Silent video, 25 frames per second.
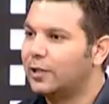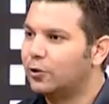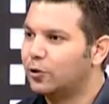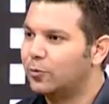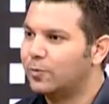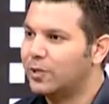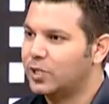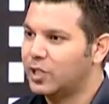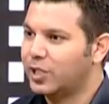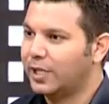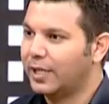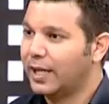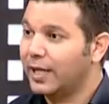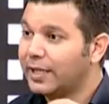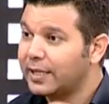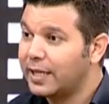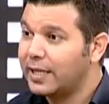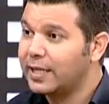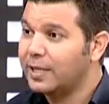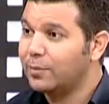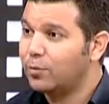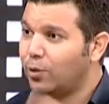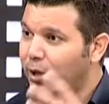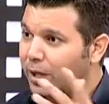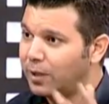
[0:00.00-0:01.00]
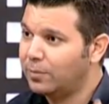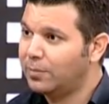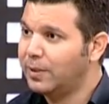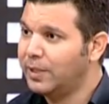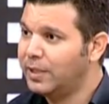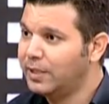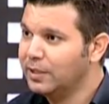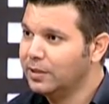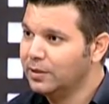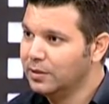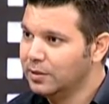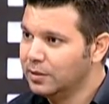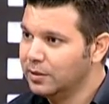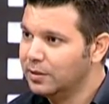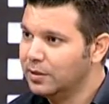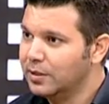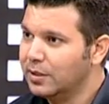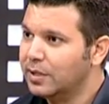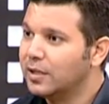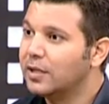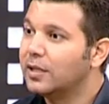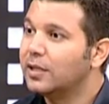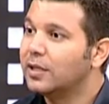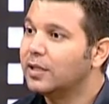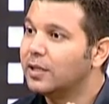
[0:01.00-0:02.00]
عندهم مشاكل عن قريب وعن بعيد
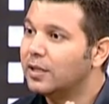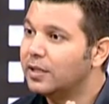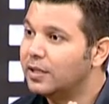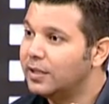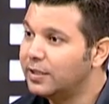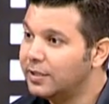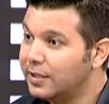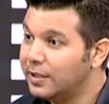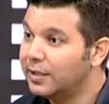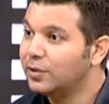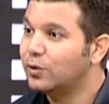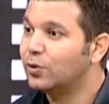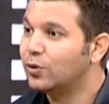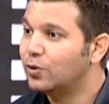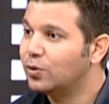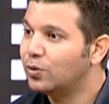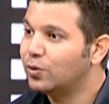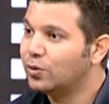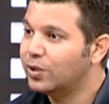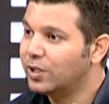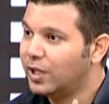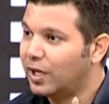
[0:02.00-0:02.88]
يقدروا